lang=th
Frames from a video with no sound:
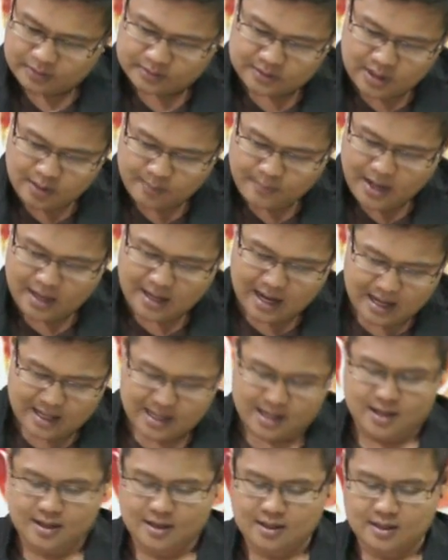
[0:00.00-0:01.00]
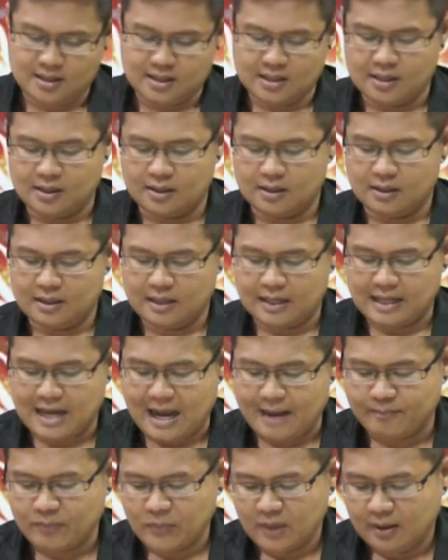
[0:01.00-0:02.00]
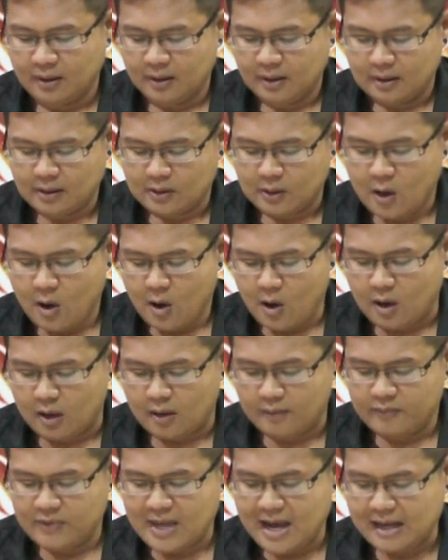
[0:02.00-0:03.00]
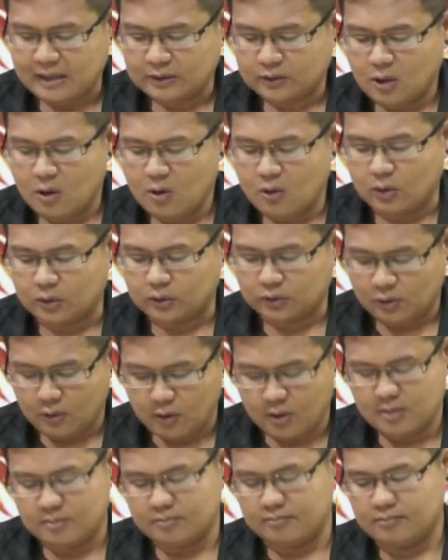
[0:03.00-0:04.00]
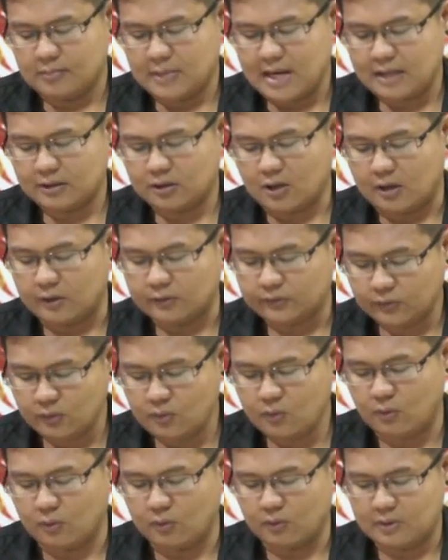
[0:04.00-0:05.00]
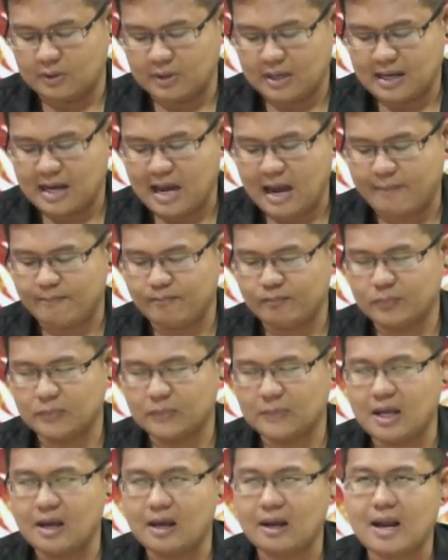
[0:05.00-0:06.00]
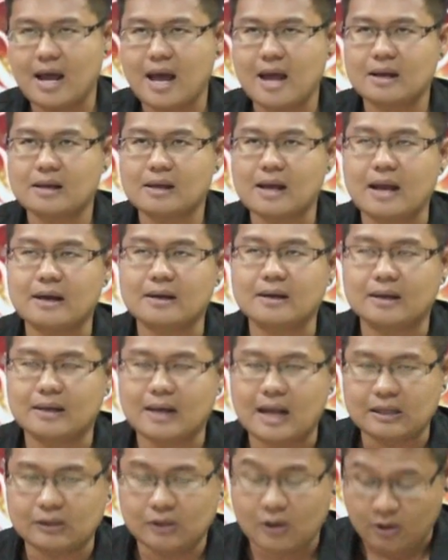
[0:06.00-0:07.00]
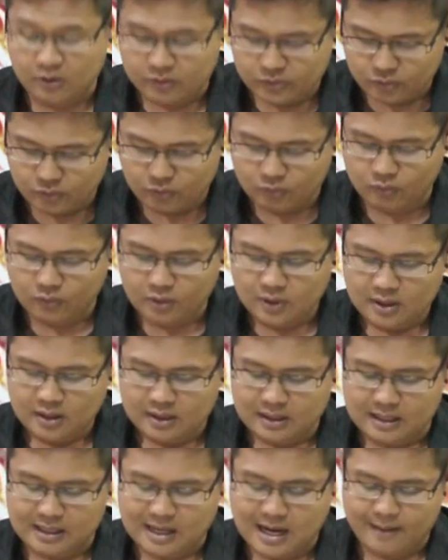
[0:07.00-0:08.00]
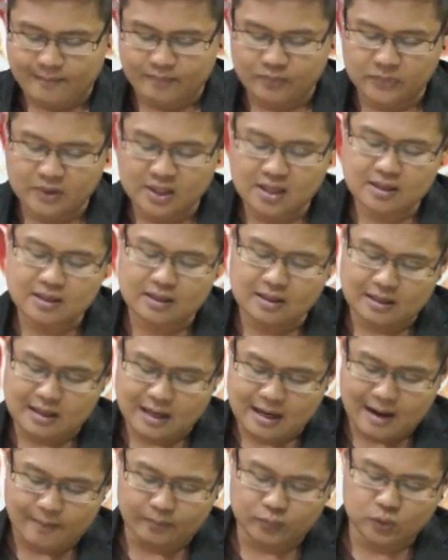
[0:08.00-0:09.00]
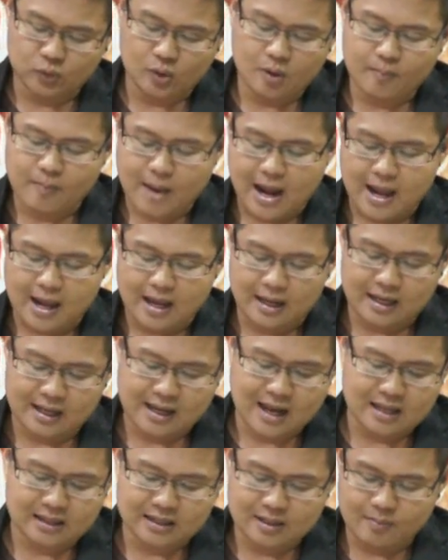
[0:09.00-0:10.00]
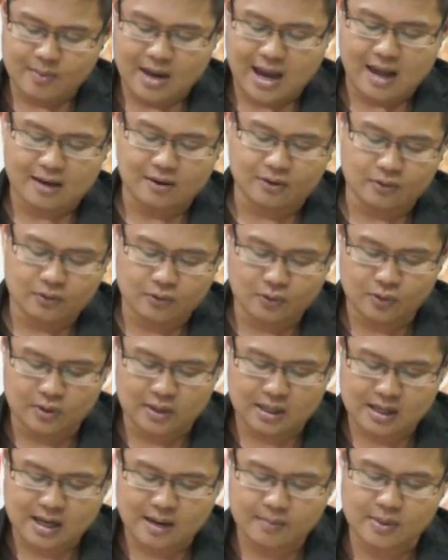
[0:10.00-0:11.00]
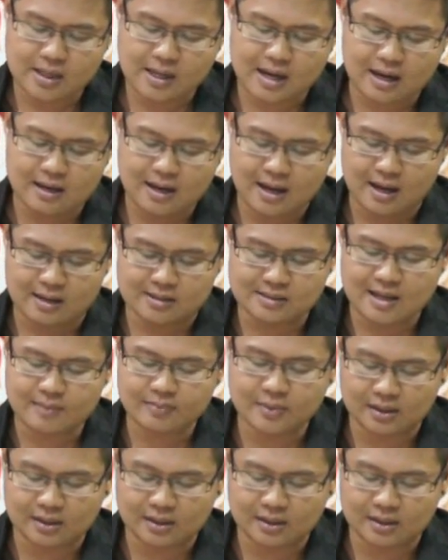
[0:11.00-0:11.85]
ซึ่งเป็นอริเออนะครับก็ยังต้องอดทนและต่อสู้นะครับในด้านการเงินการทองอยู่นะครับ นี่คือระดับทั่วไปในการทำงานของคุณนะครับ ในการหาทรัพย์